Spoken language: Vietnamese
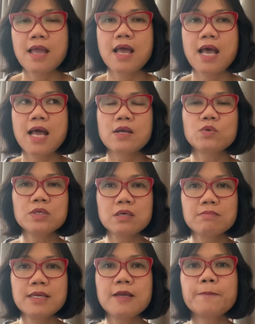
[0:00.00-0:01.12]
à, của đường
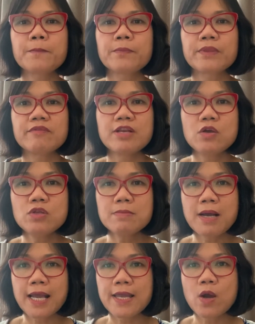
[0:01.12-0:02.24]
mía và nếu như
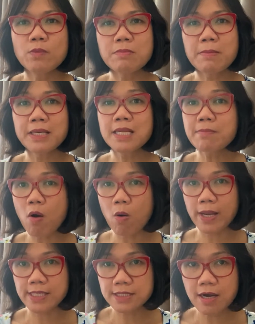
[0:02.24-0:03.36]
mà cái hôm đấy mà mình đi bộ
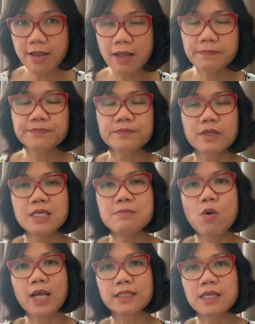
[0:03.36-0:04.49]
ngoài trời á đi
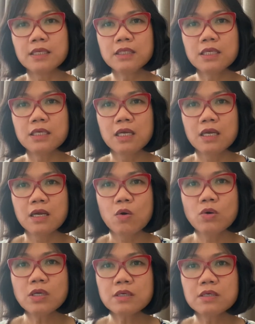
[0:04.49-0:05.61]
bộ cả tiếng thì
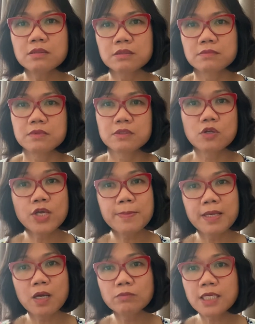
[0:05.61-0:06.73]
uống nước đường đôi khi
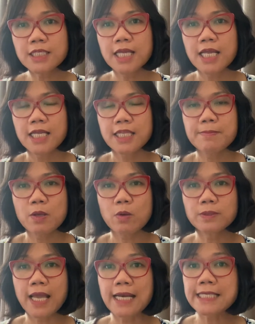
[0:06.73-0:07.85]
mình không thích thì mình cũng
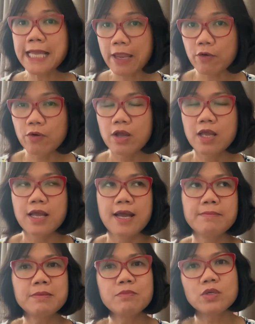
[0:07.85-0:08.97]
thể ăn kẹo à,
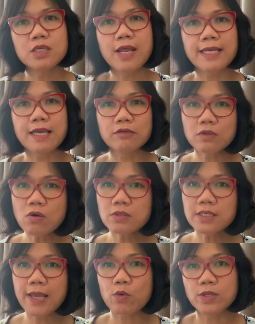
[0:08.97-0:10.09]
mình mua những loại kẹo tốt
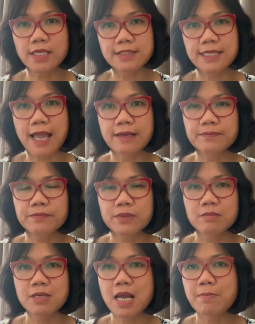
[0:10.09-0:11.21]
như kẹo của nhật chẳng hạn
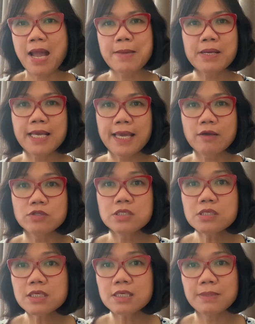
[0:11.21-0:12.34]
mình ngậm hai ba cái kẹo
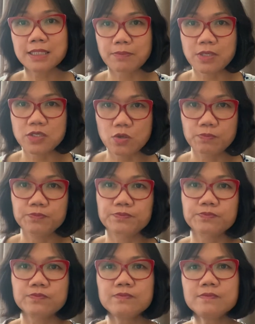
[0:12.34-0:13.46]
trước khi mình tập thể dục
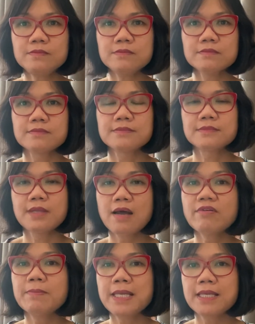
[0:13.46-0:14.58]
đó
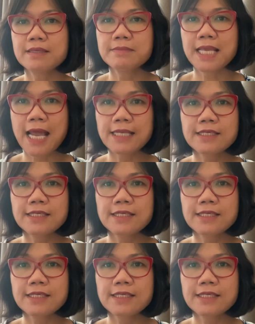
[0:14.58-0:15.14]
và mình mình ăn như